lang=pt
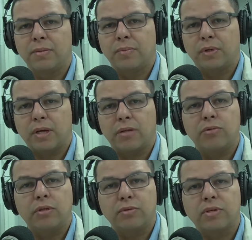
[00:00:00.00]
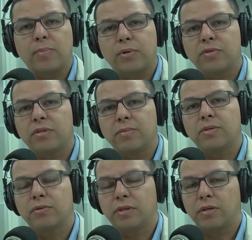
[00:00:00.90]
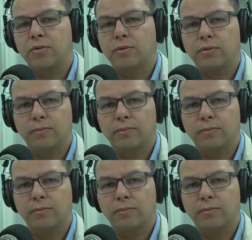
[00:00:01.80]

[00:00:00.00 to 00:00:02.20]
porque a luta nos aproxima do Senhor.